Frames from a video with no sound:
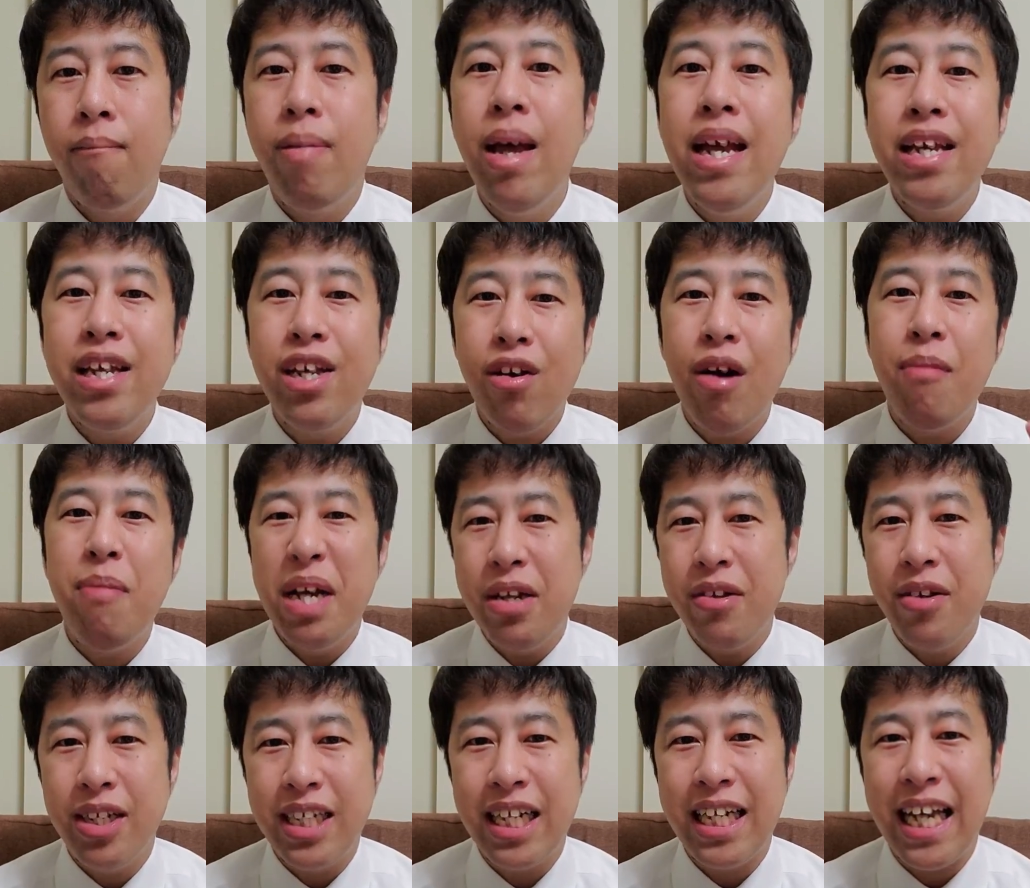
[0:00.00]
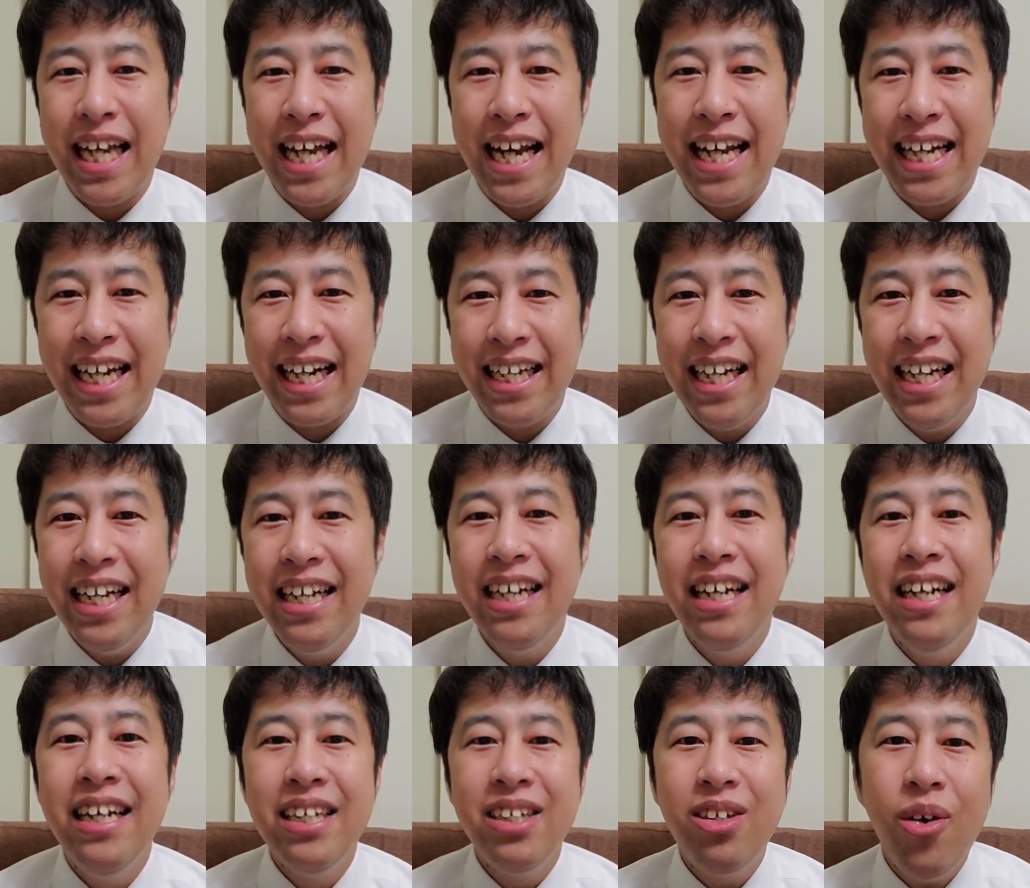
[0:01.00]
勉強は勉強でしなきゃいけないからね。
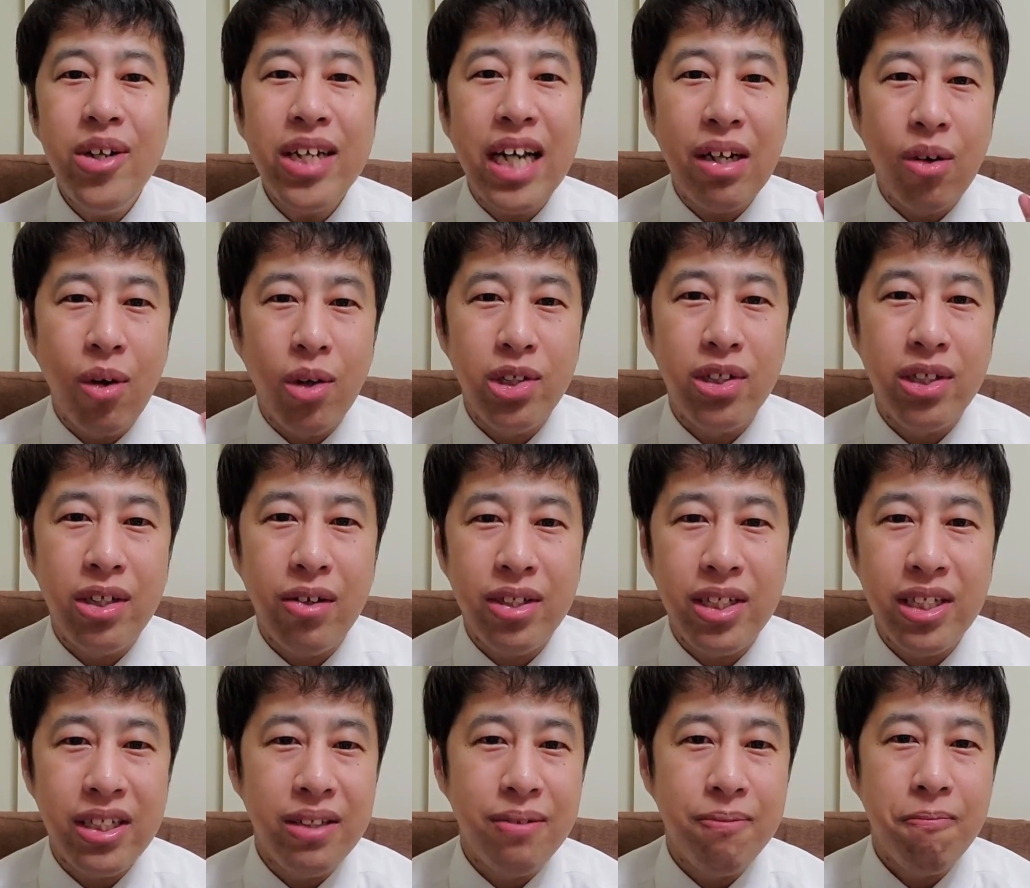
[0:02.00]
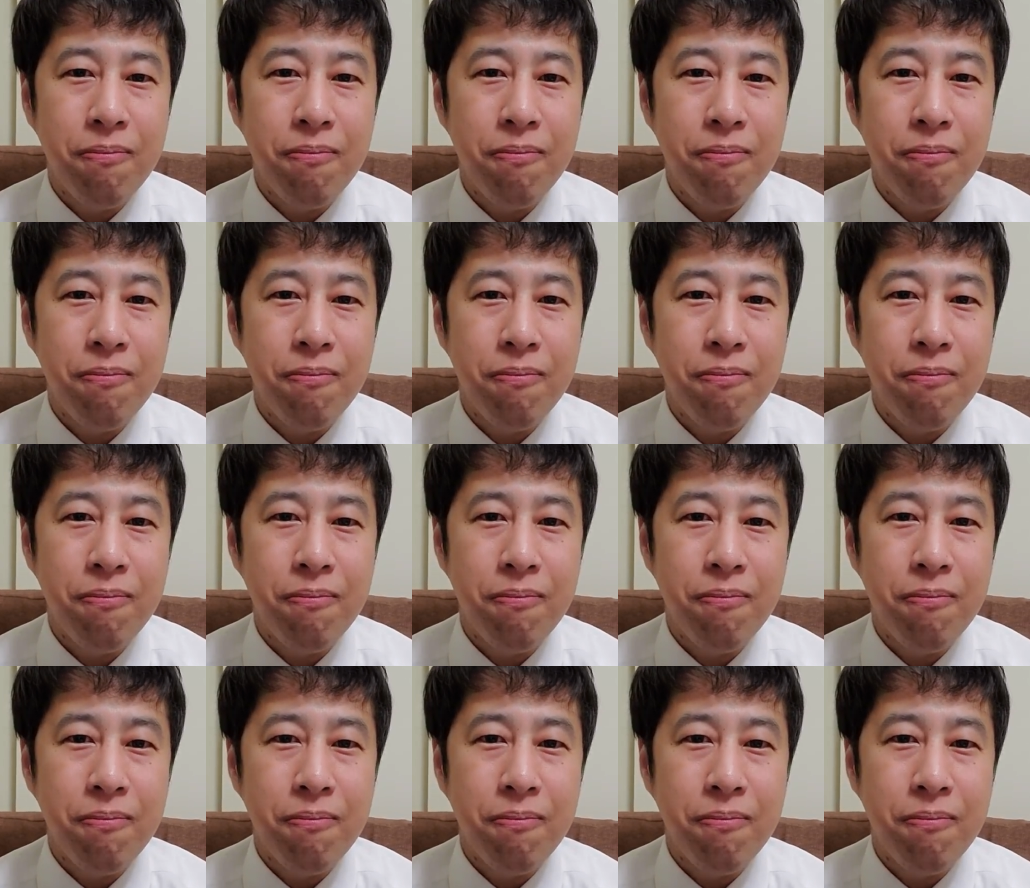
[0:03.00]
とにかく落ち着いてほしい。